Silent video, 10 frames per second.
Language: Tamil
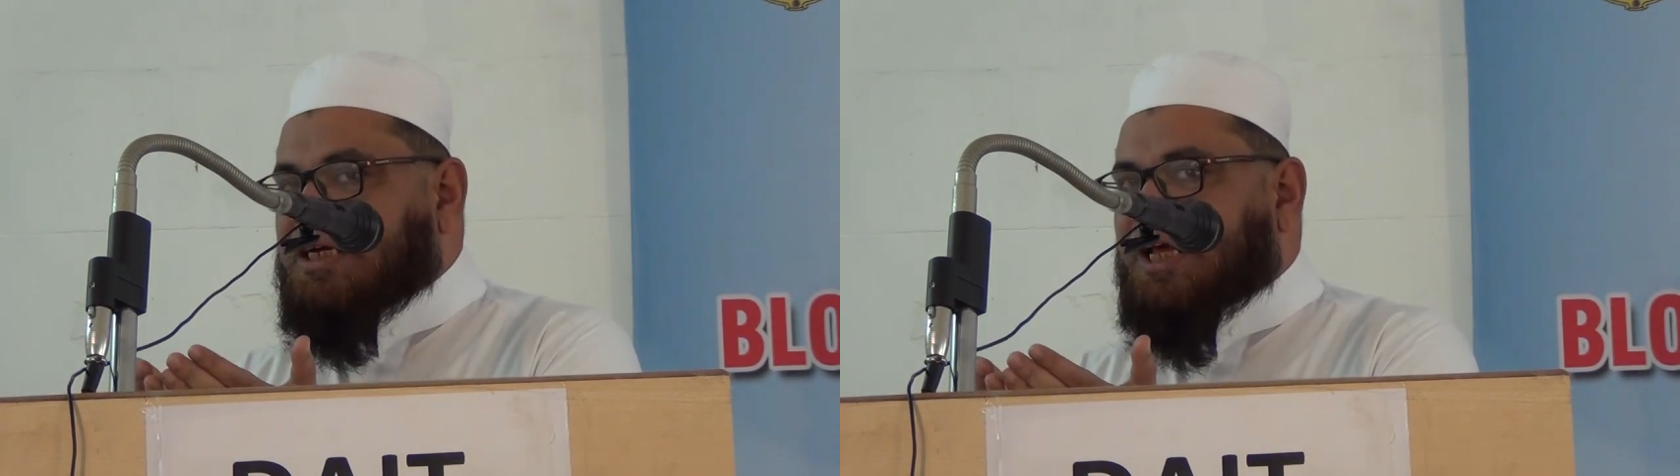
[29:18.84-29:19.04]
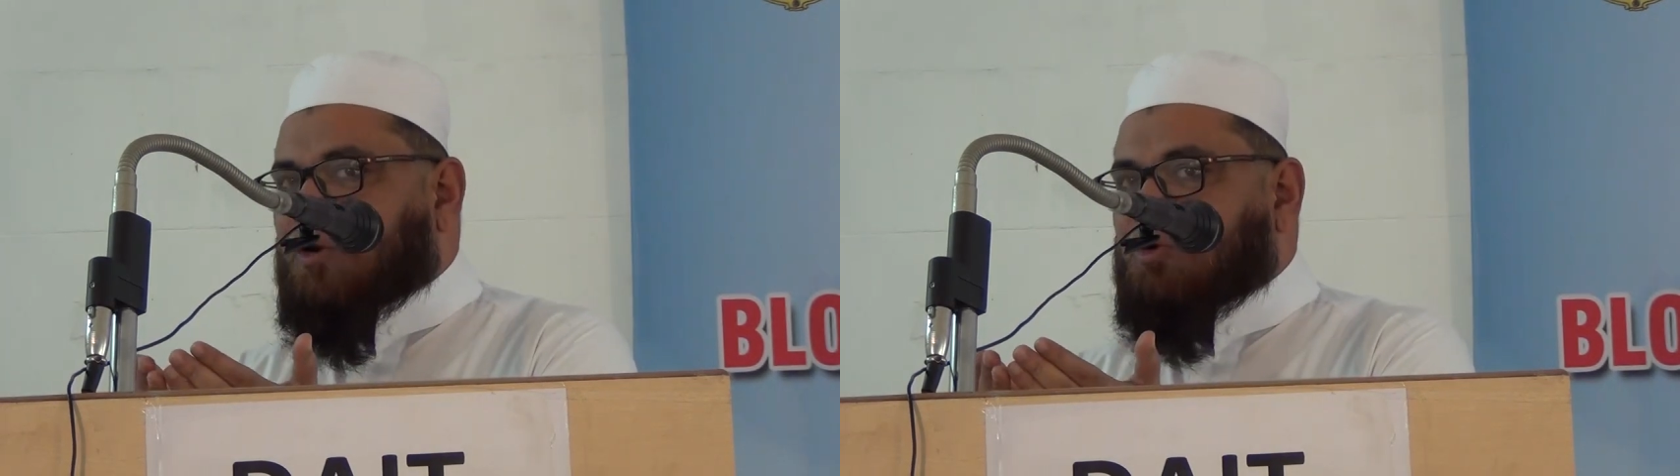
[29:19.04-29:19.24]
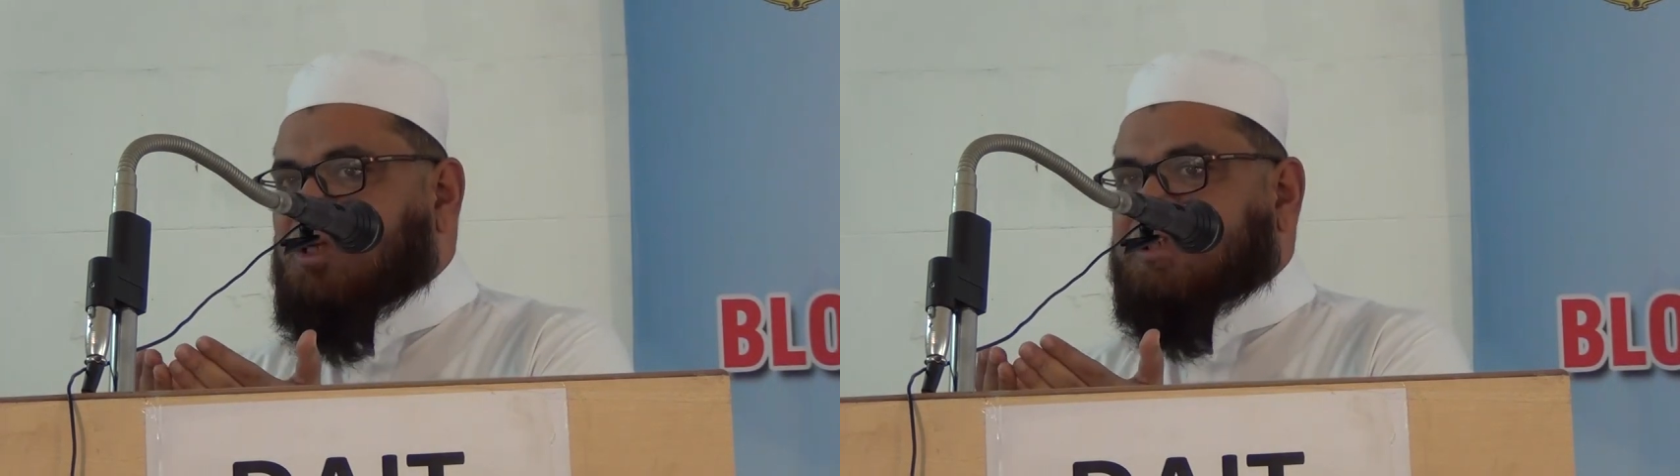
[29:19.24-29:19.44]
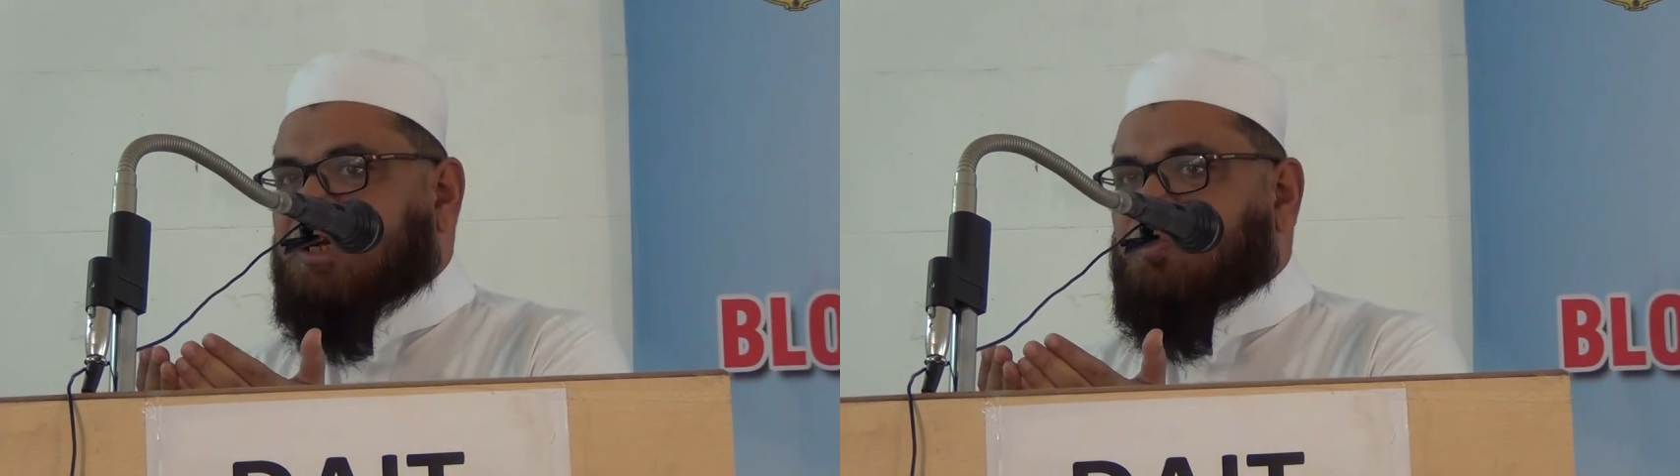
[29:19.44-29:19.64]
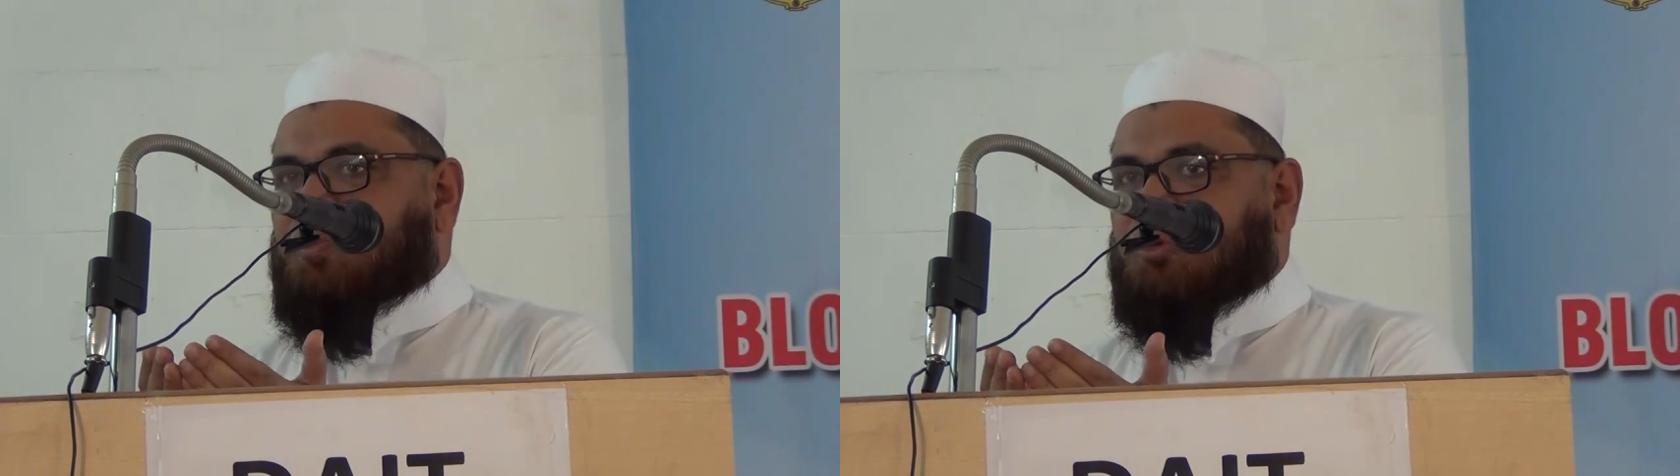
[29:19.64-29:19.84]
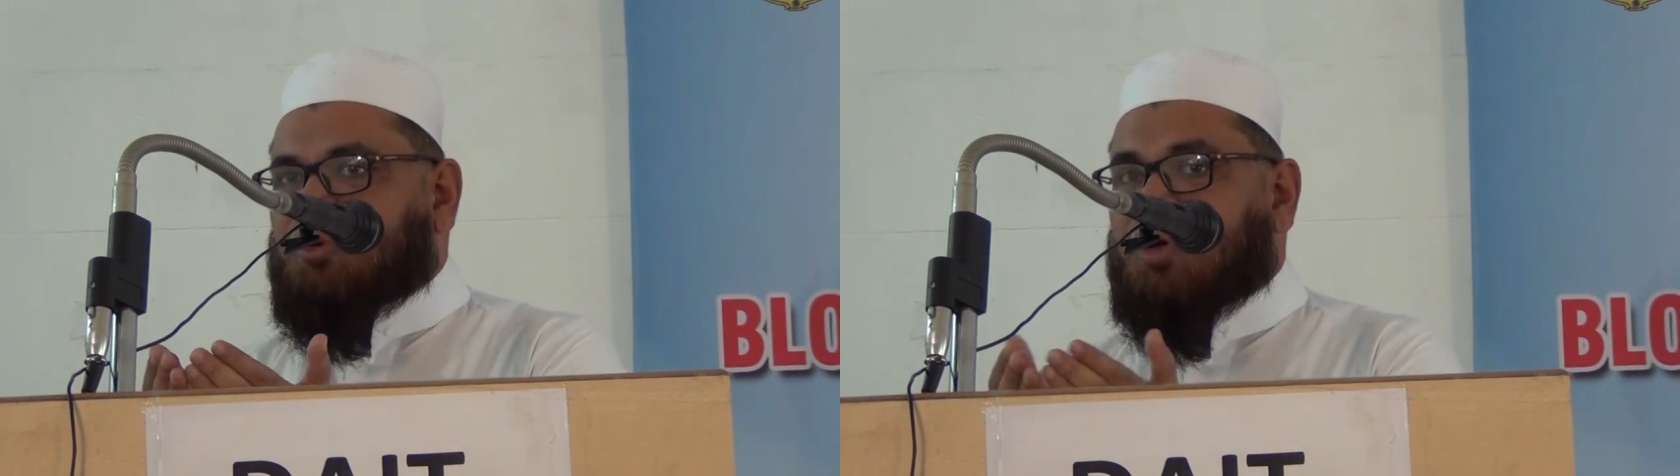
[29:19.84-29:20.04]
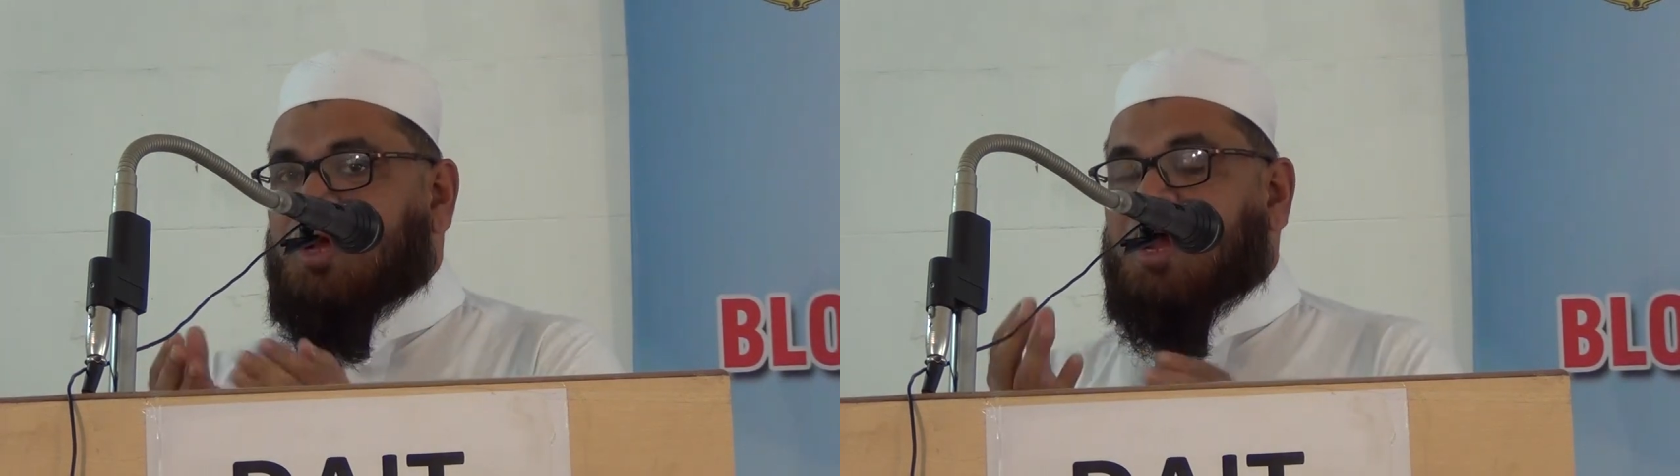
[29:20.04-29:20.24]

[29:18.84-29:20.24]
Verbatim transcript: கிட்டே கொண்டு செல்லும் போது